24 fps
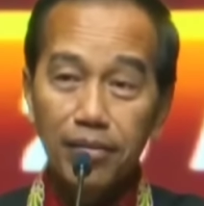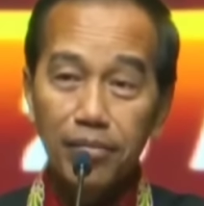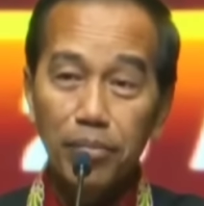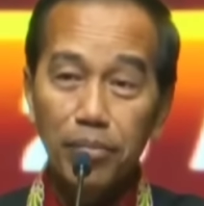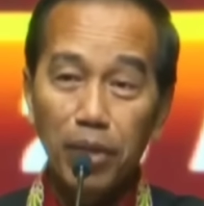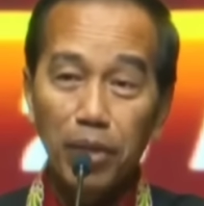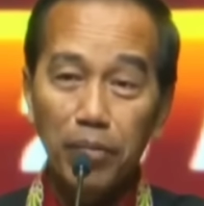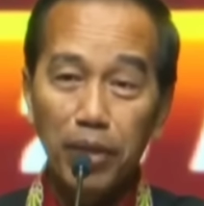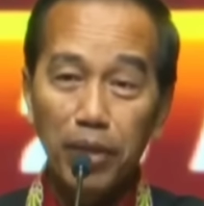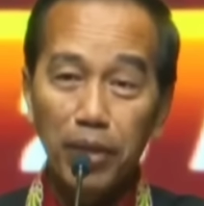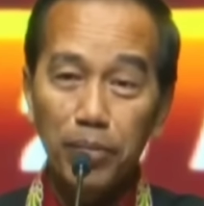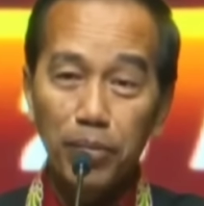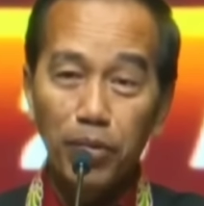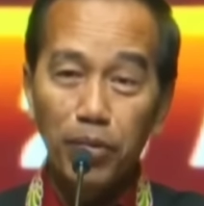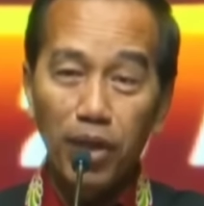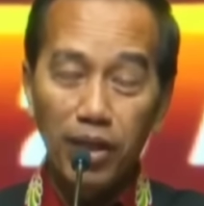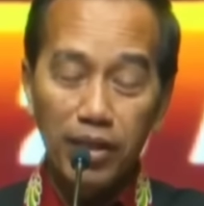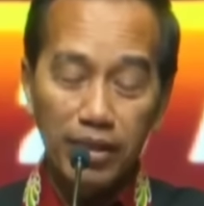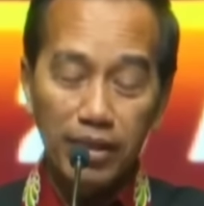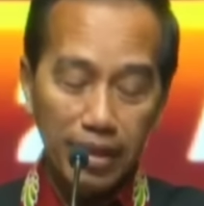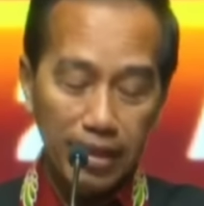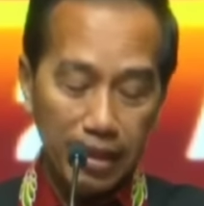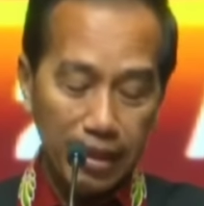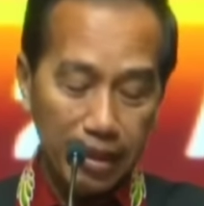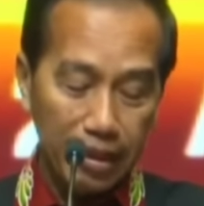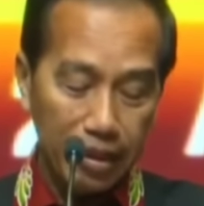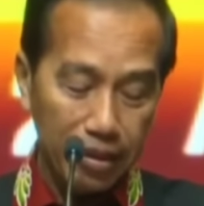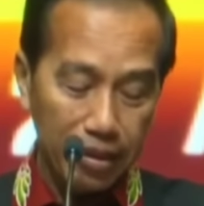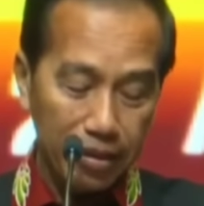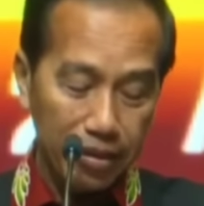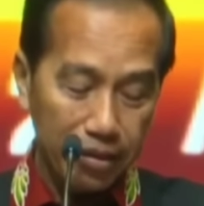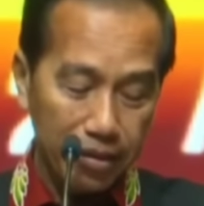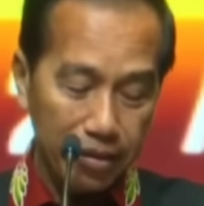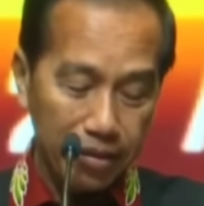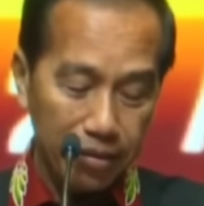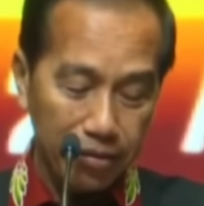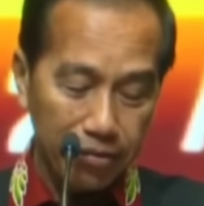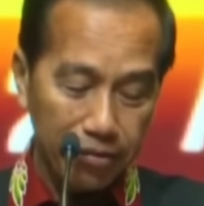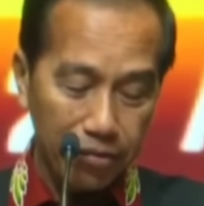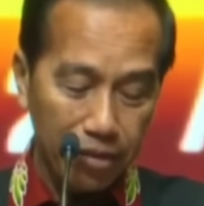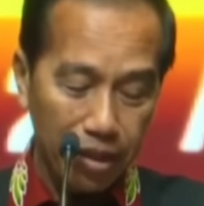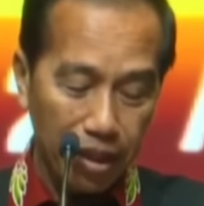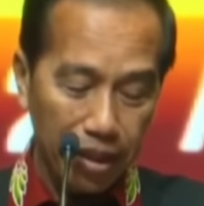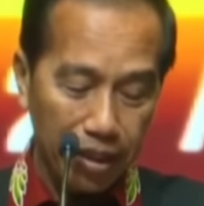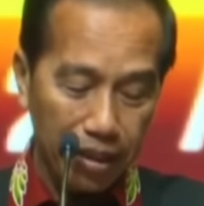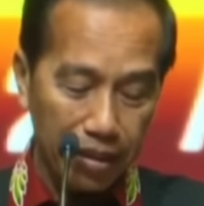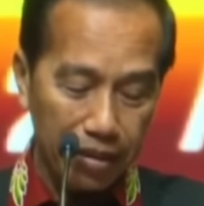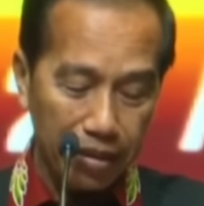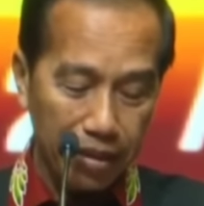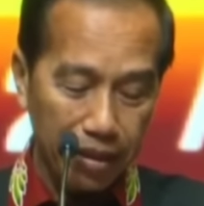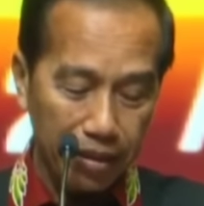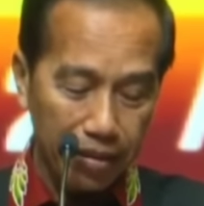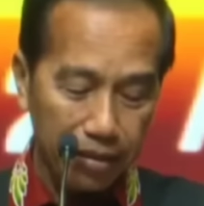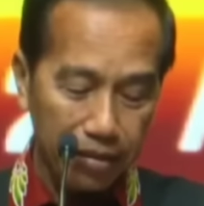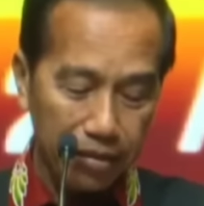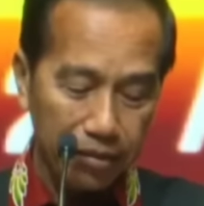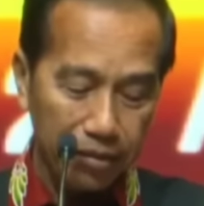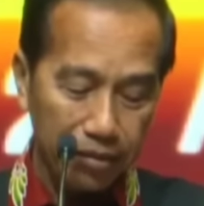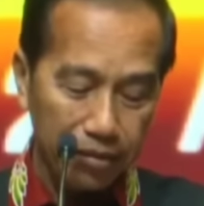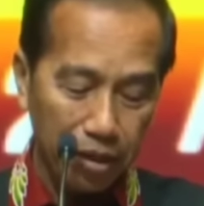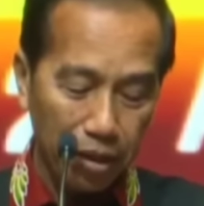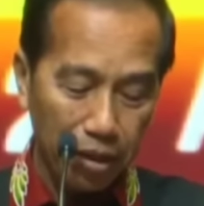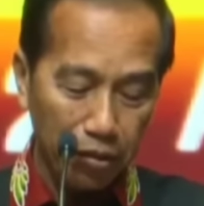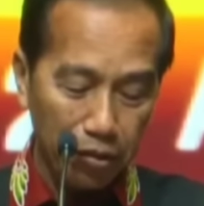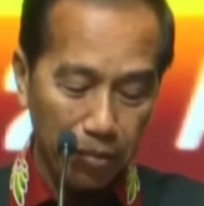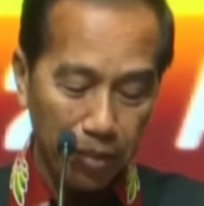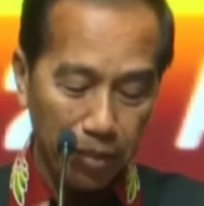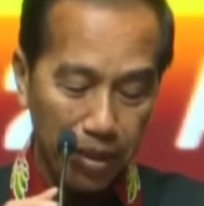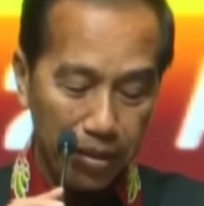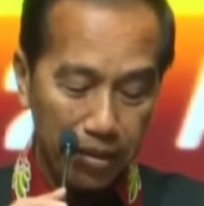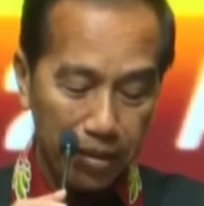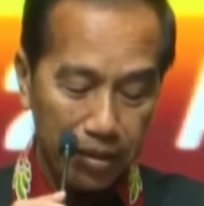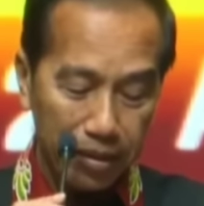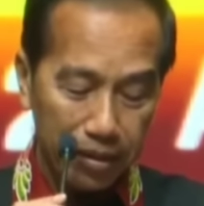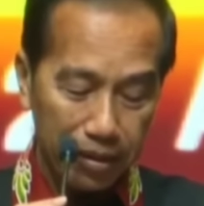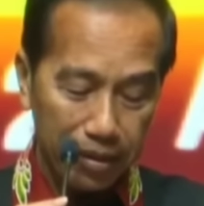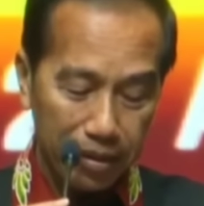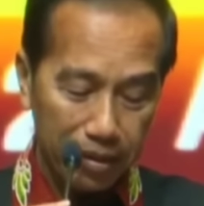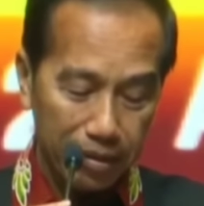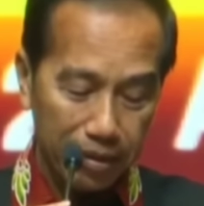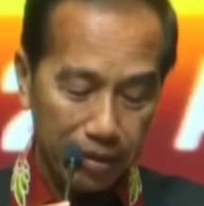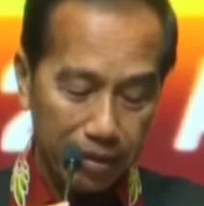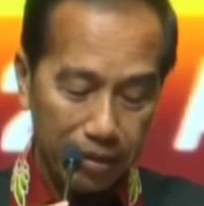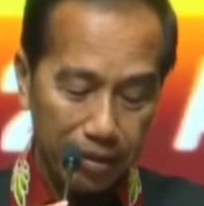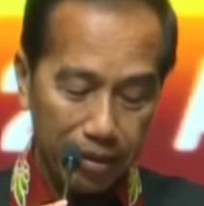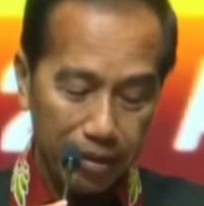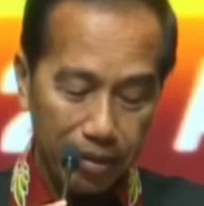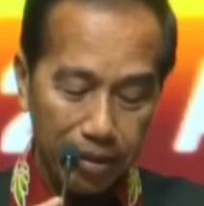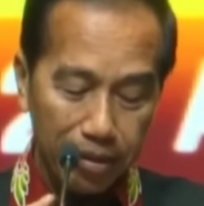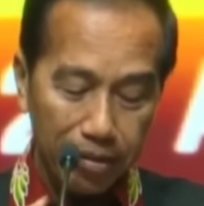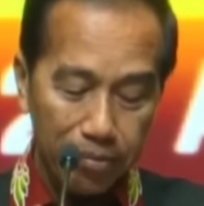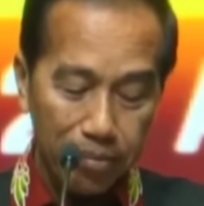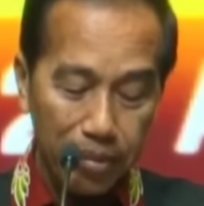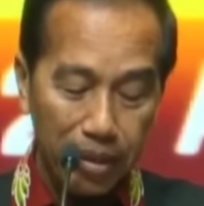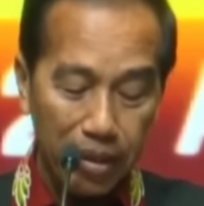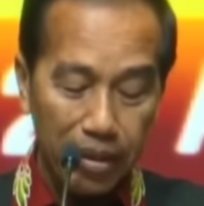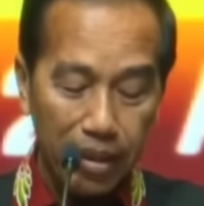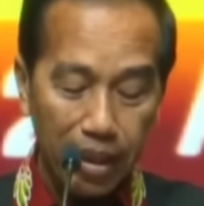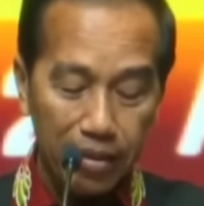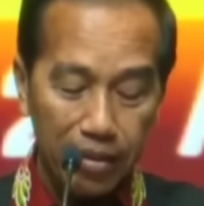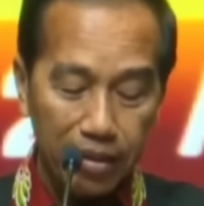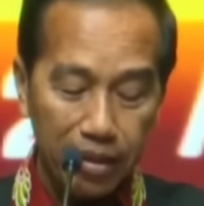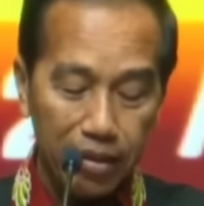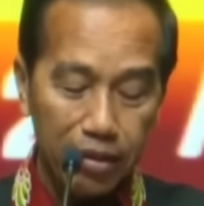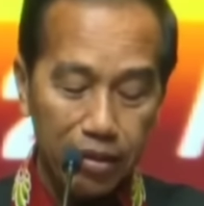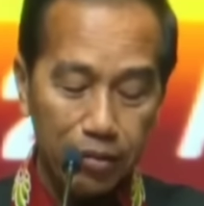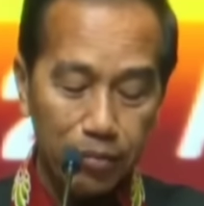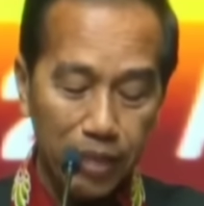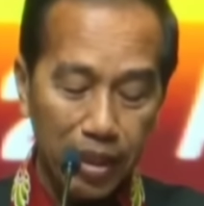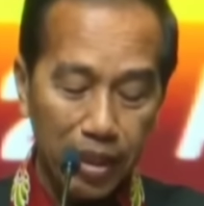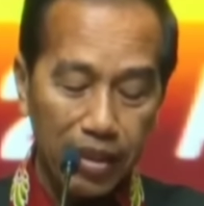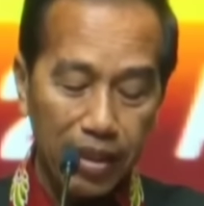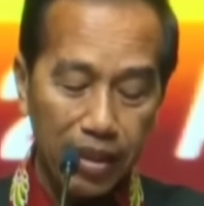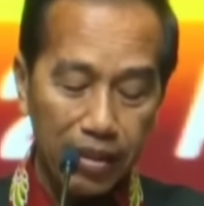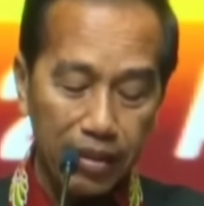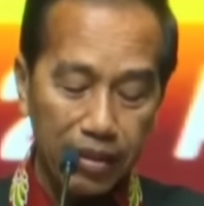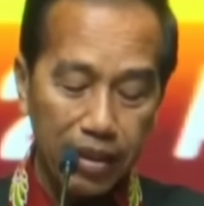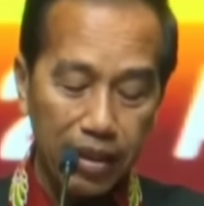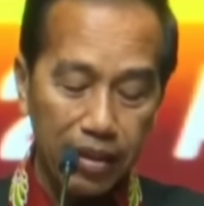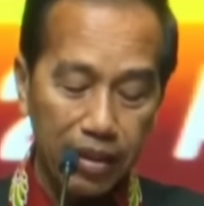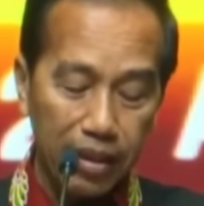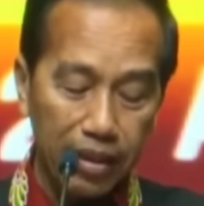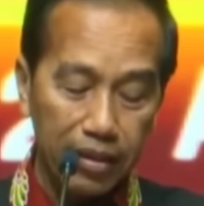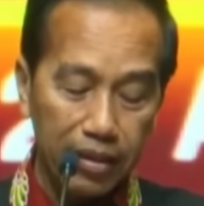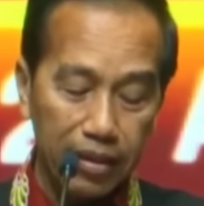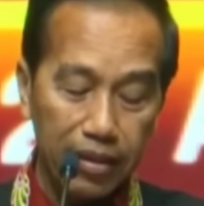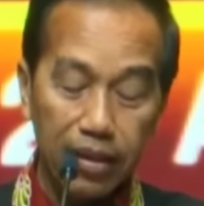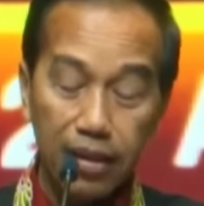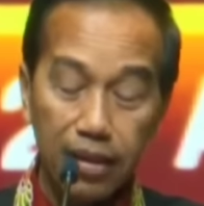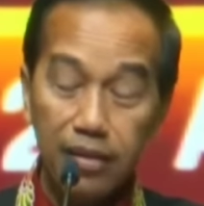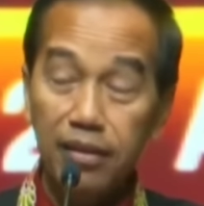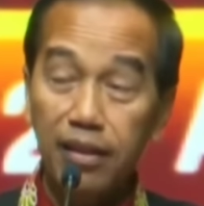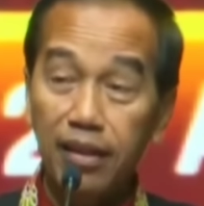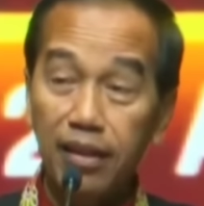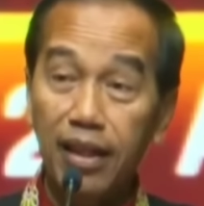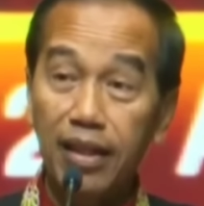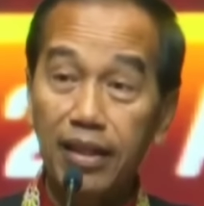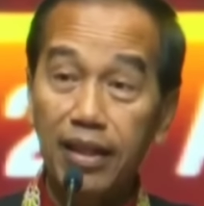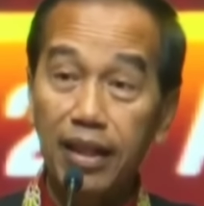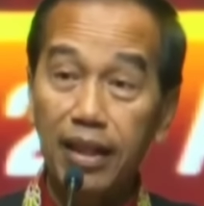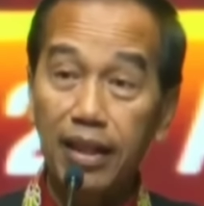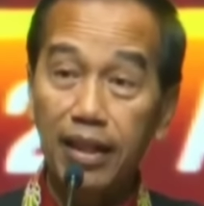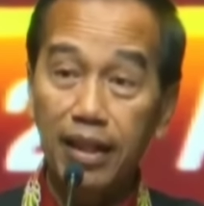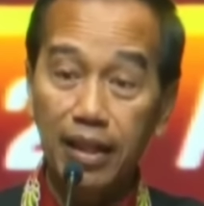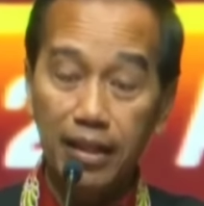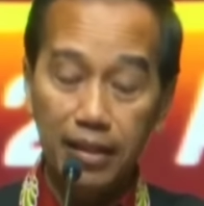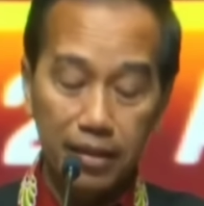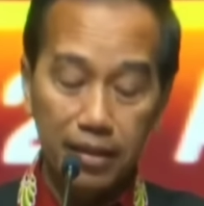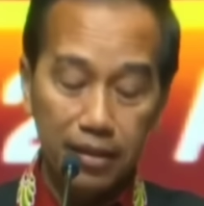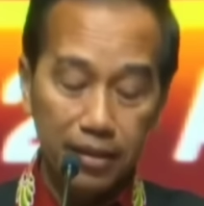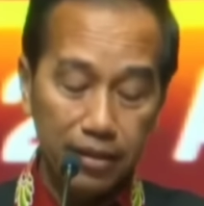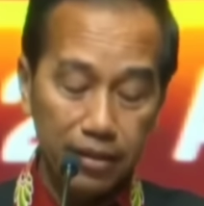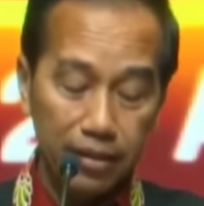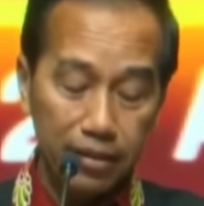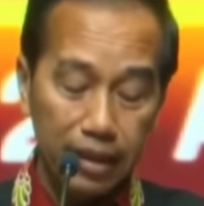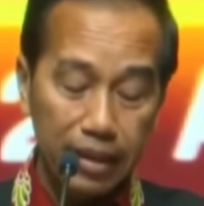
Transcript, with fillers: Bapak Ibu hadirin undangan yang saya hormati, pilkada sebentar lagi akan kita selenggarakan.